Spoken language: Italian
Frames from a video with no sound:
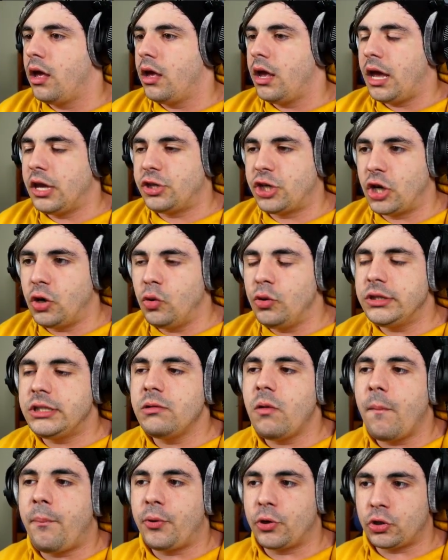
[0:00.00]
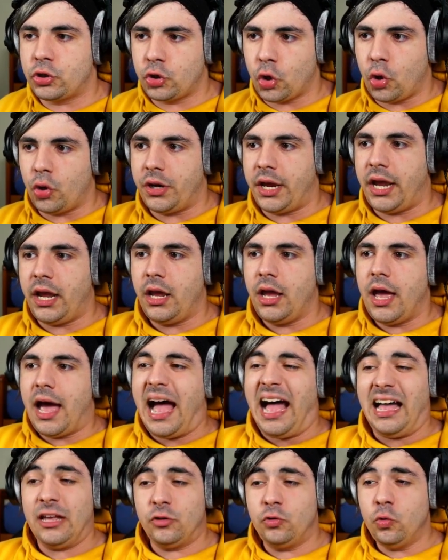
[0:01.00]
E c'è l'ultimo portone
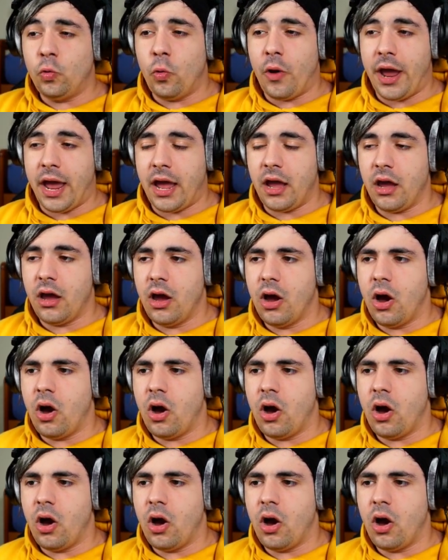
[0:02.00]
a due...